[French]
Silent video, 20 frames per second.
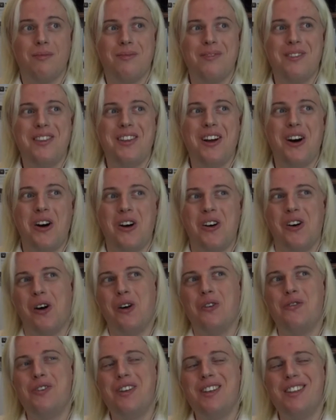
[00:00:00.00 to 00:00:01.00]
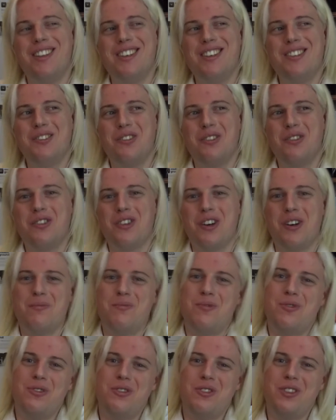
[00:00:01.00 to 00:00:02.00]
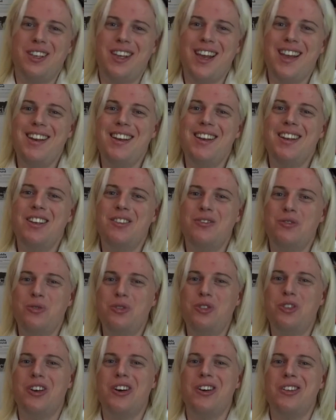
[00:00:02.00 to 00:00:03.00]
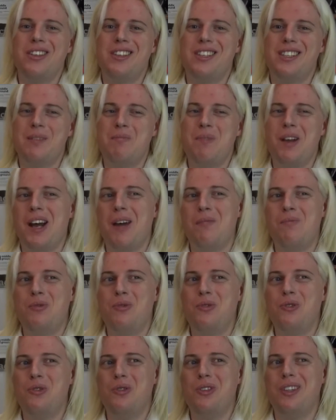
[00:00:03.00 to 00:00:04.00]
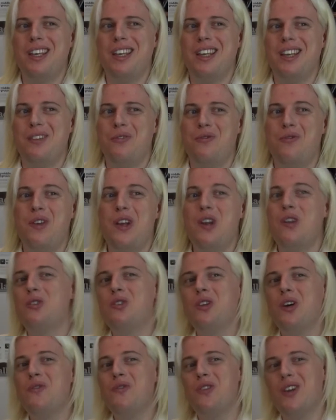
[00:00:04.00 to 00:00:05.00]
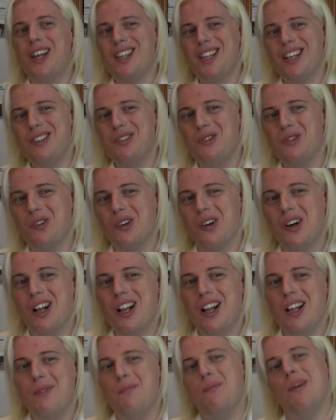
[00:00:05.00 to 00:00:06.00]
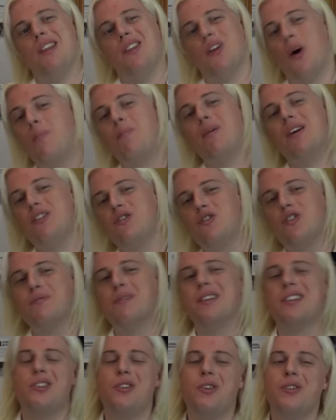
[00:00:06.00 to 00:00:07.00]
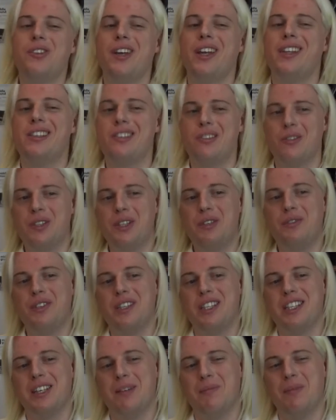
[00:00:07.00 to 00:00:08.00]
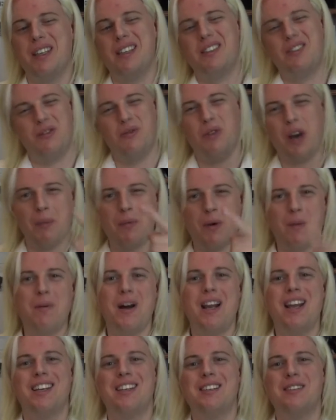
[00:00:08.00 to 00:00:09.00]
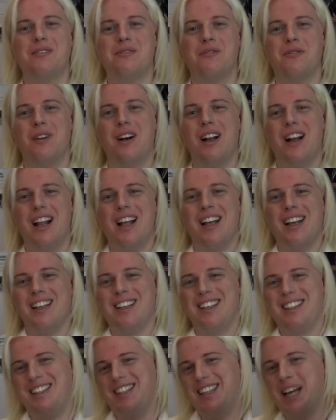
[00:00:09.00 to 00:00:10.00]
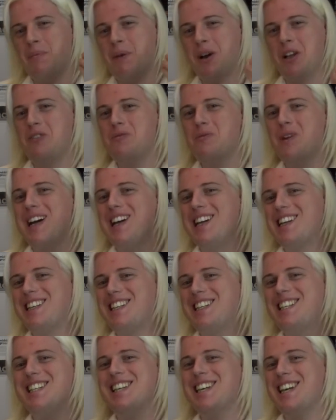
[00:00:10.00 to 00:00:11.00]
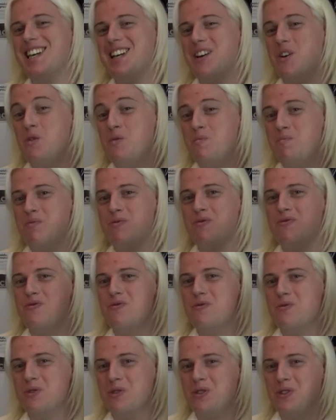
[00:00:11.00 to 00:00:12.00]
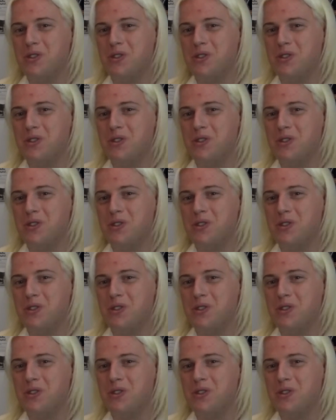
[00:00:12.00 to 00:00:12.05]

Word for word: Non, en fait, des gens comme Galilée et Newton, ils s'appelleraient plutôt des philosophes de la nature. Mais n'empêche que maintenant, on dirait des scientifiques. Mais tu réponds pas à la question. D'après toi, qui est le plus